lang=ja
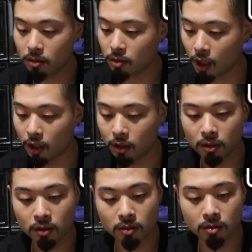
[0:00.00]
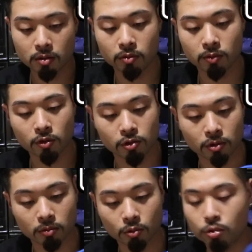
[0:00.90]
はい、素晴らしい。
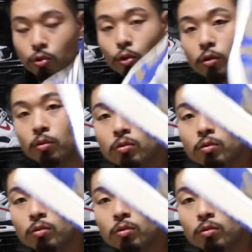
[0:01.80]
もうすごい、うん、